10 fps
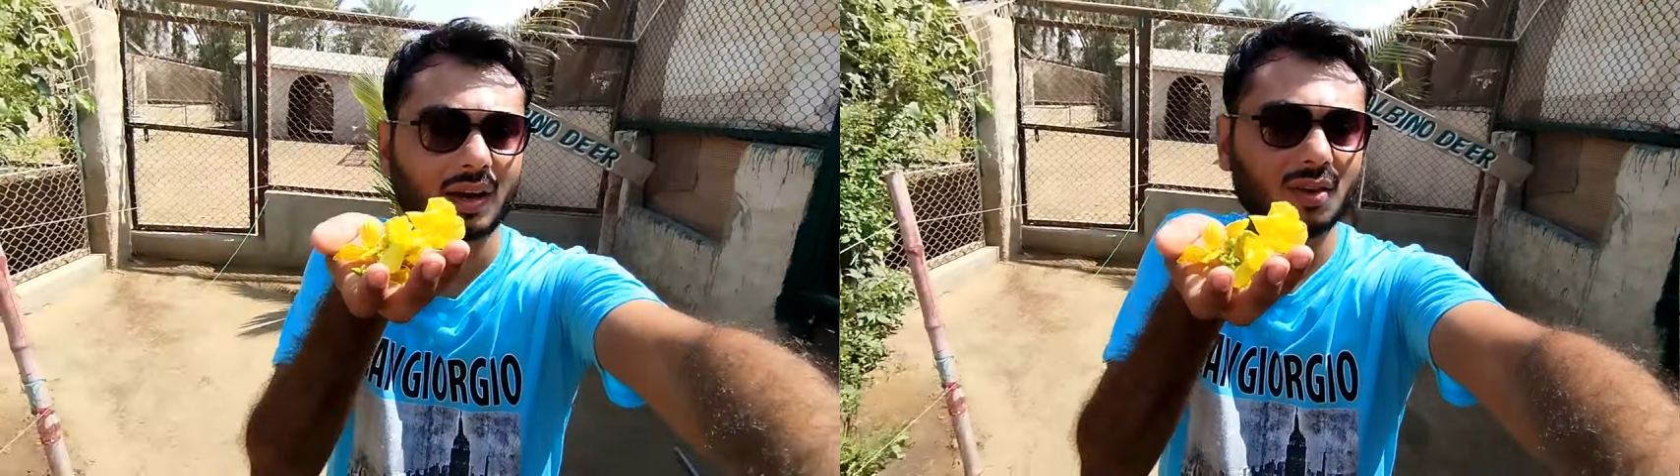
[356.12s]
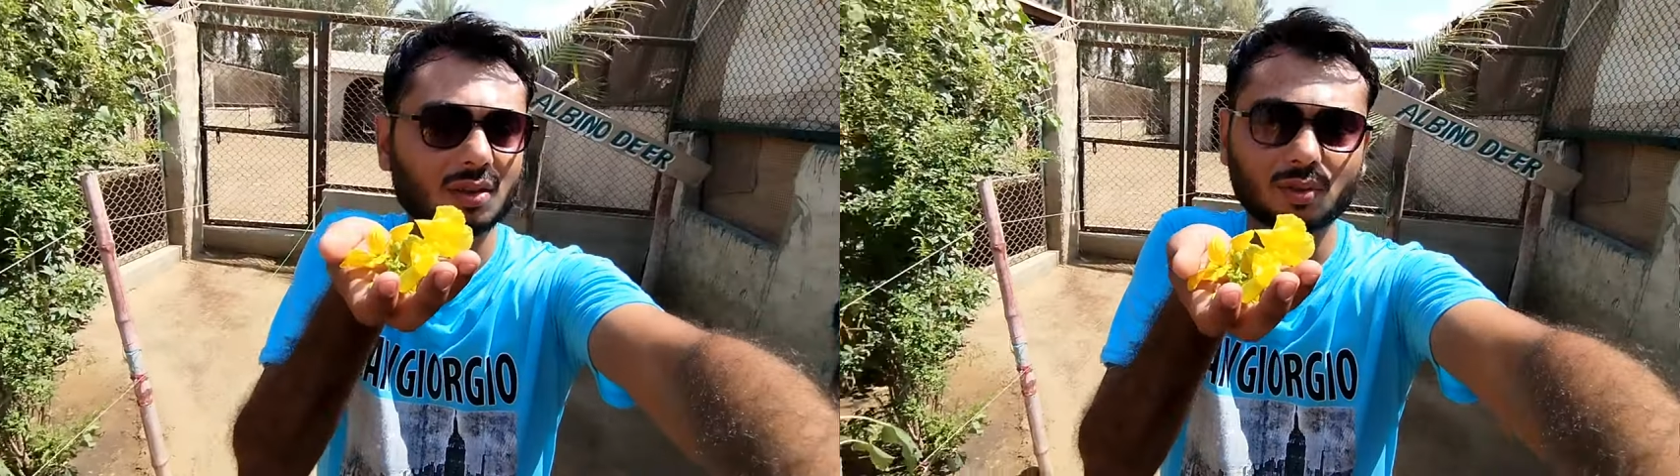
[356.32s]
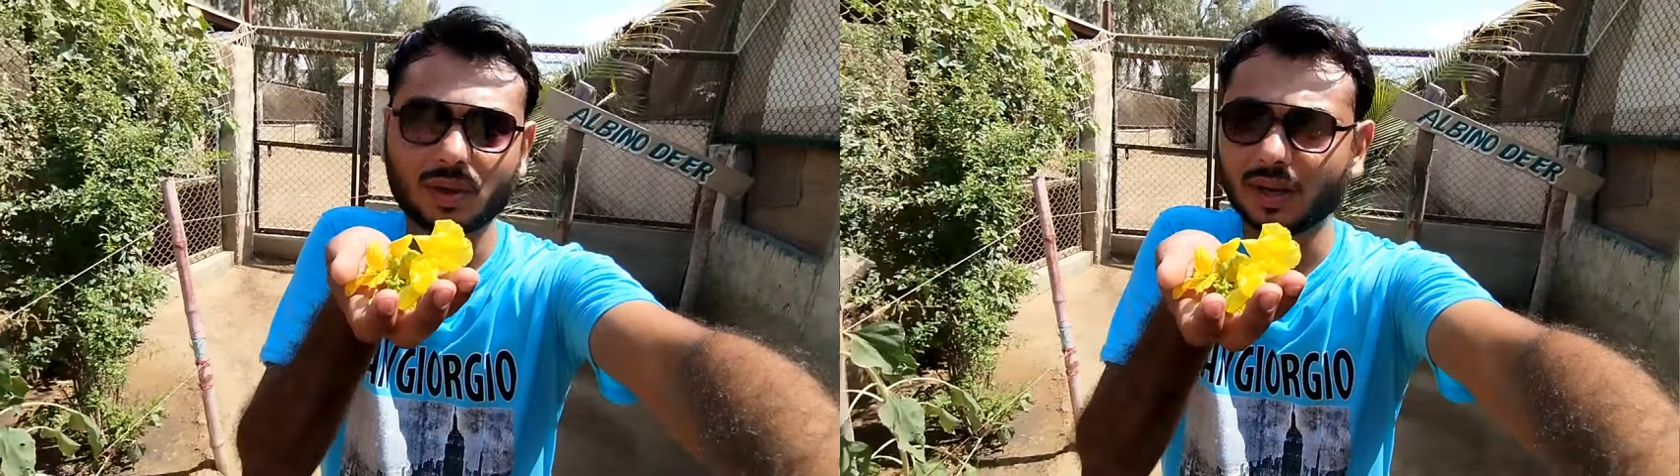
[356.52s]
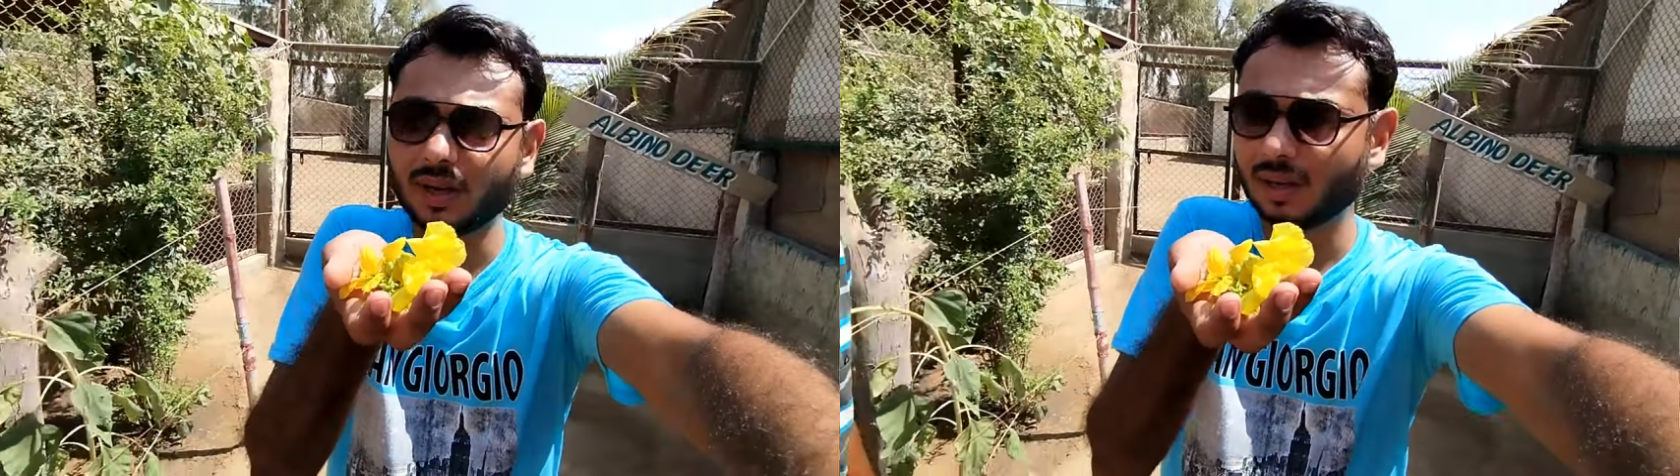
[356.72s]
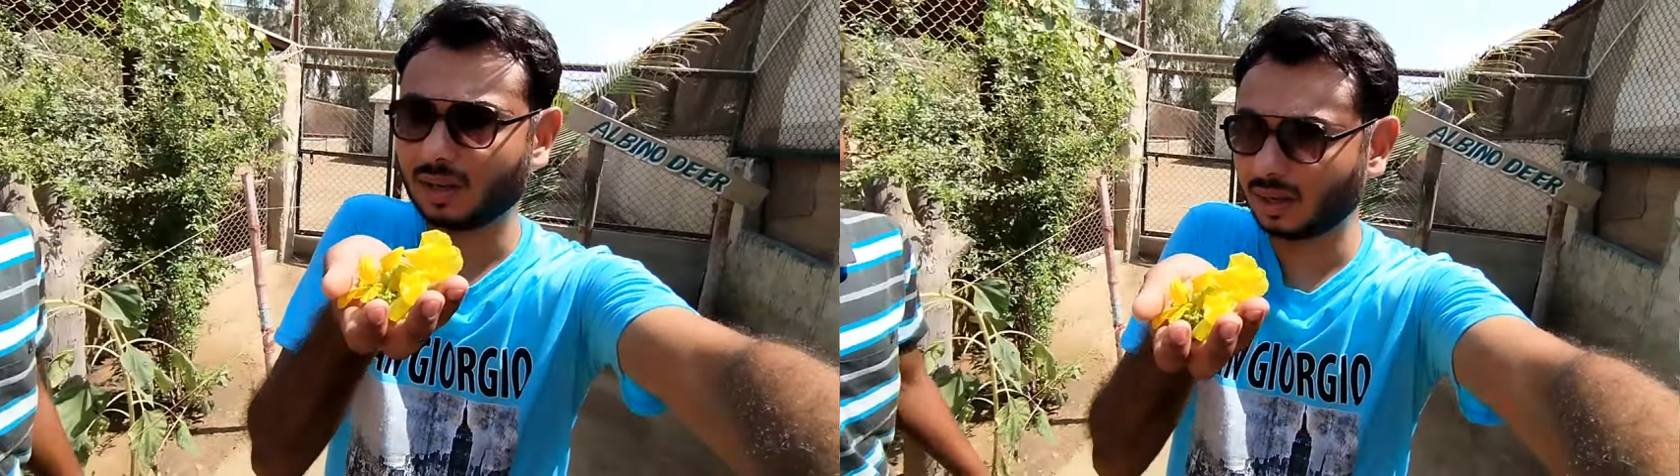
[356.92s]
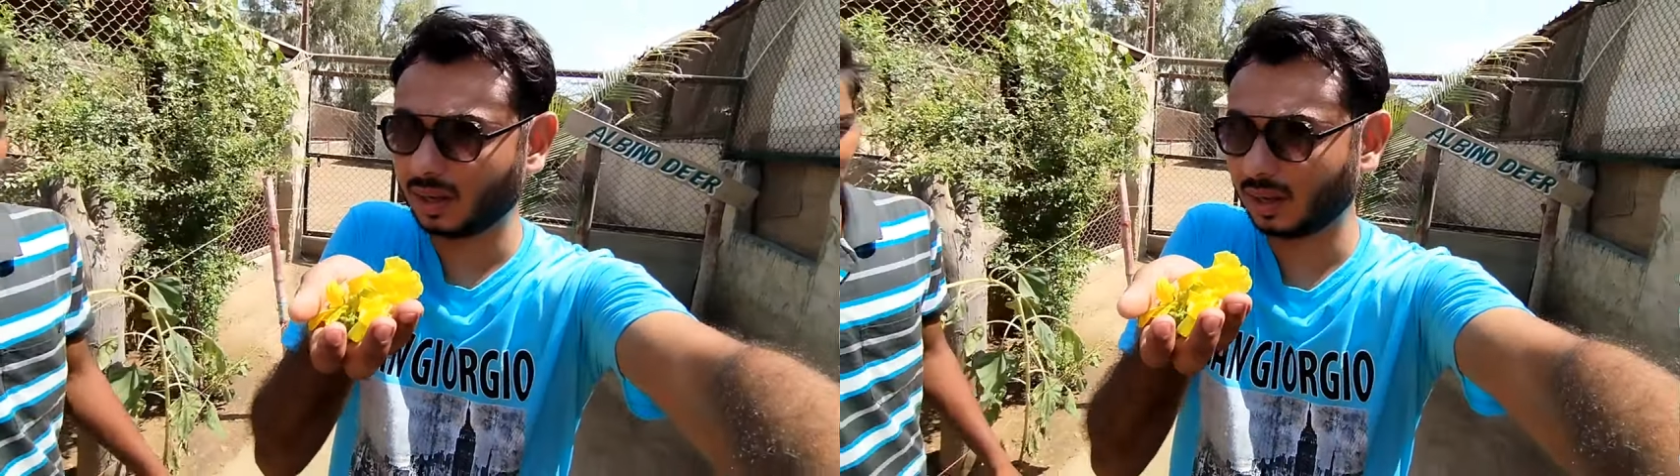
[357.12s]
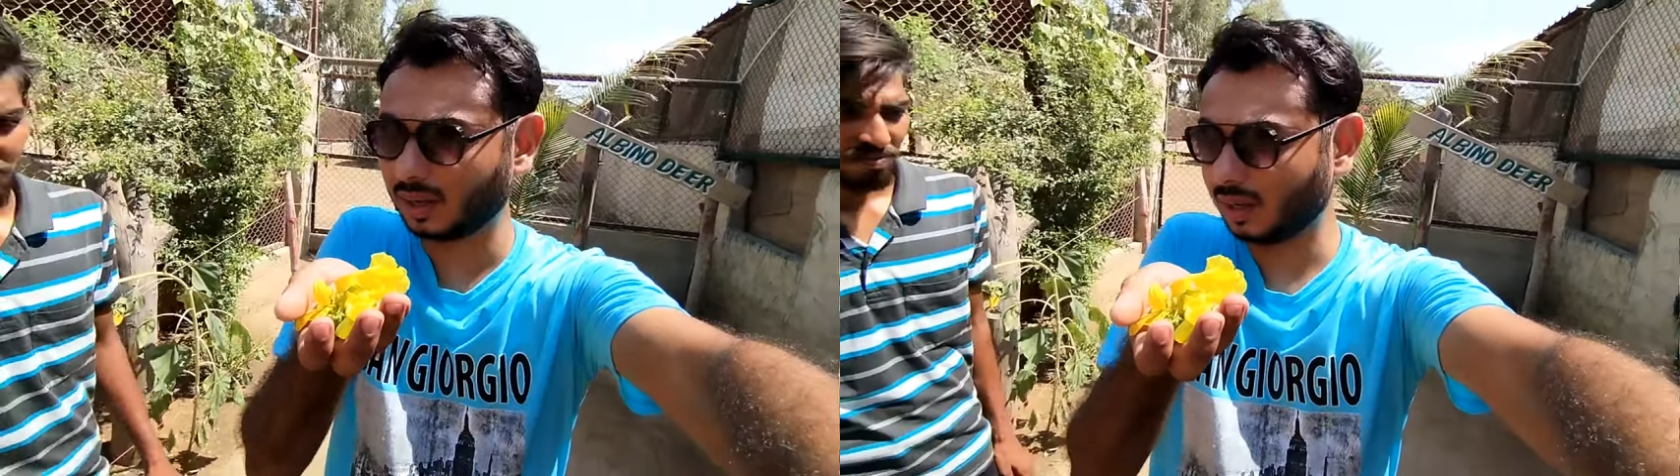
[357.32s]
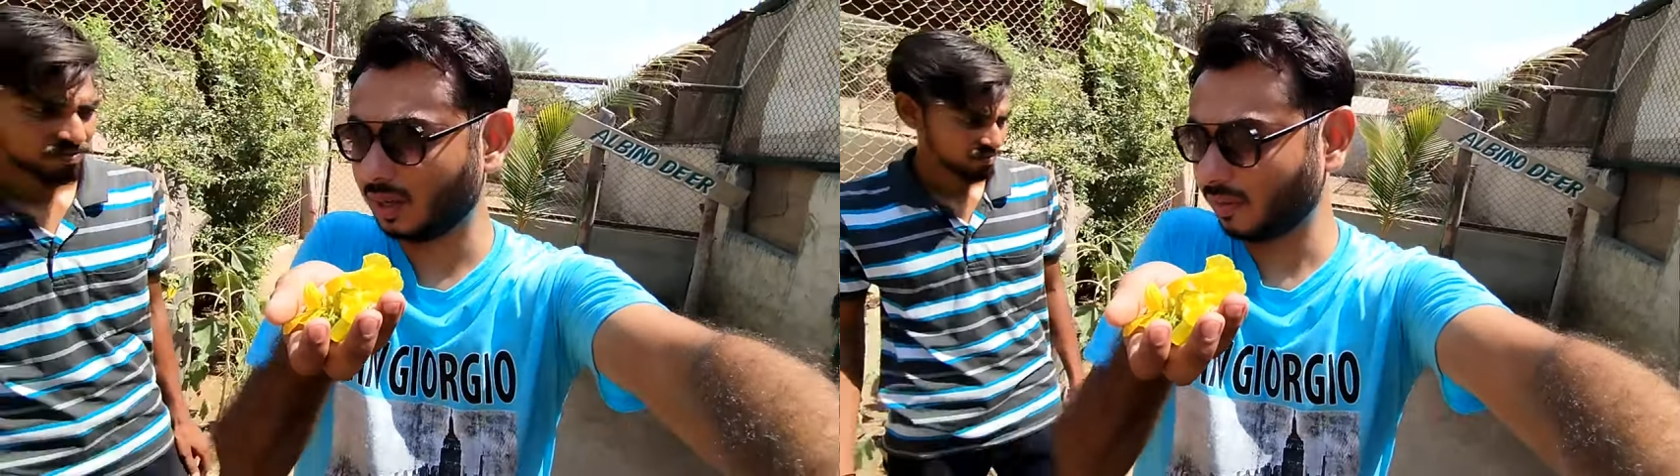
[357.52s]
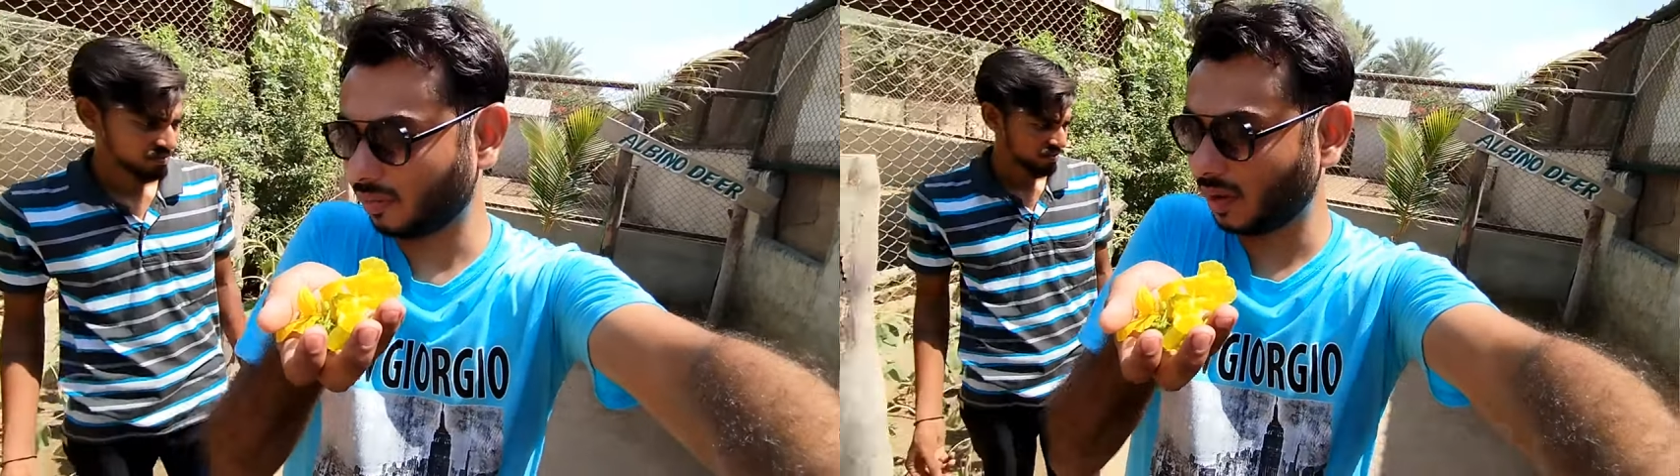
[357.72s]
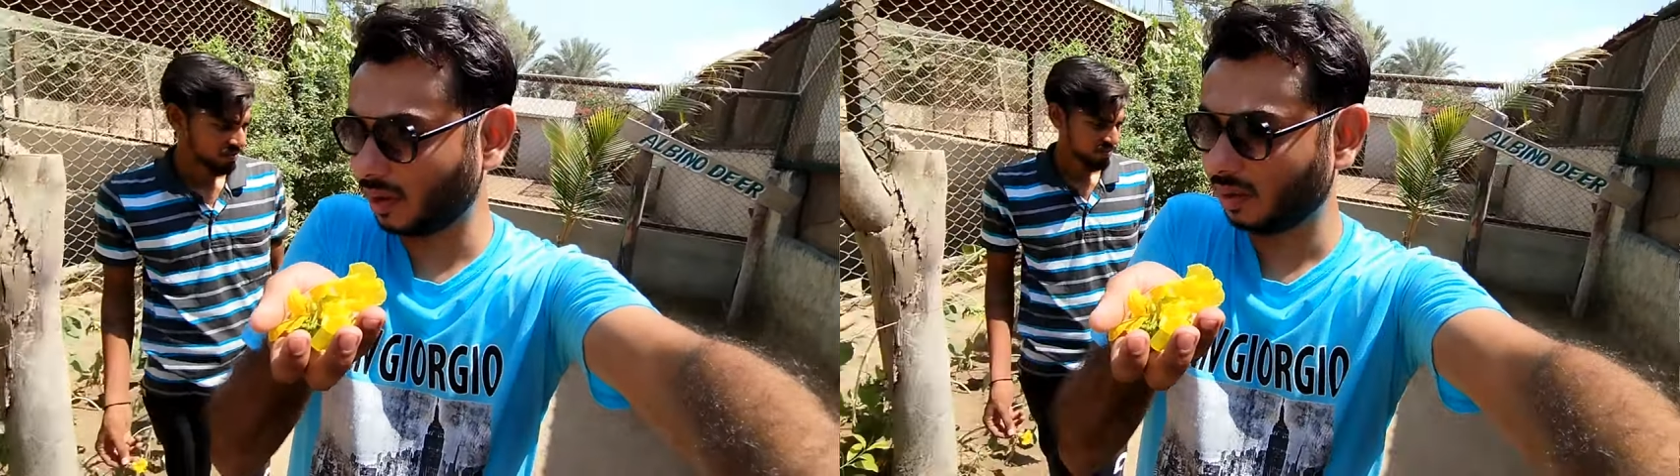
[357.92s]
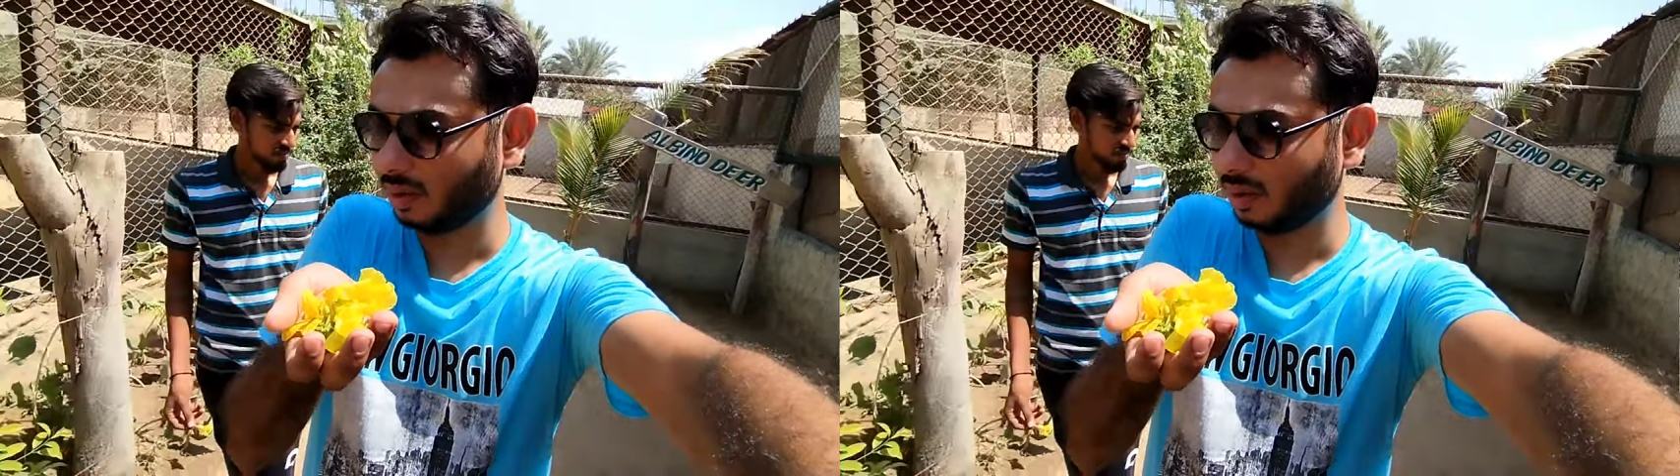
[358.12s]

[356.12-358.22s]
फ्लावर जो है ना इनफ है